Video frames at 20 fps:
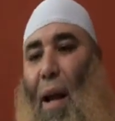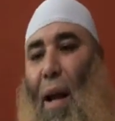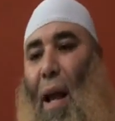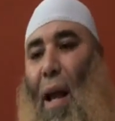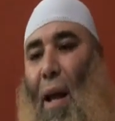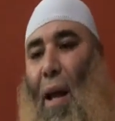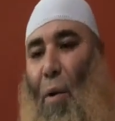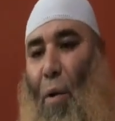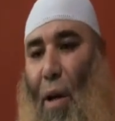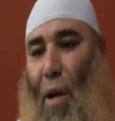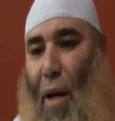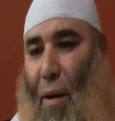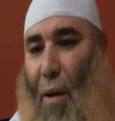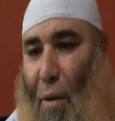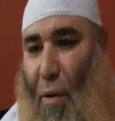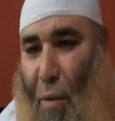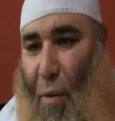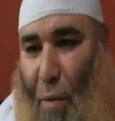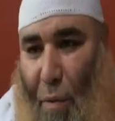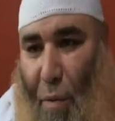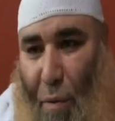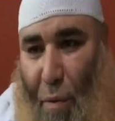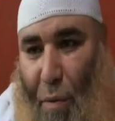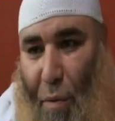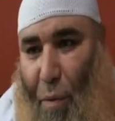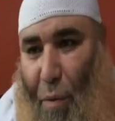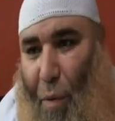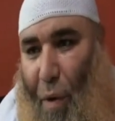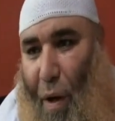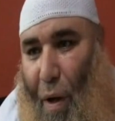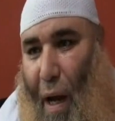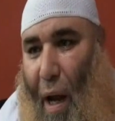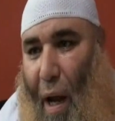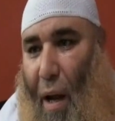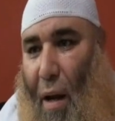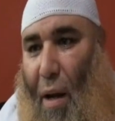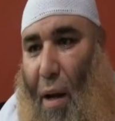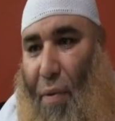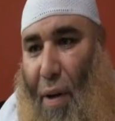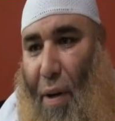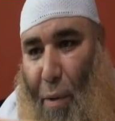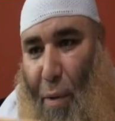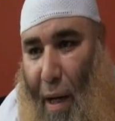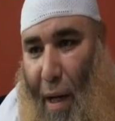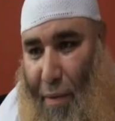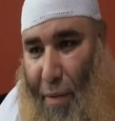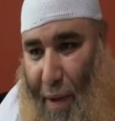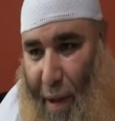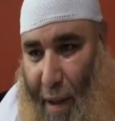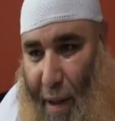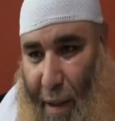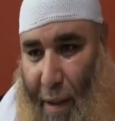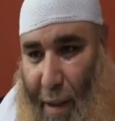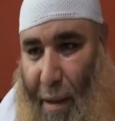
الهيئه العليا وانا فرد واحد فيه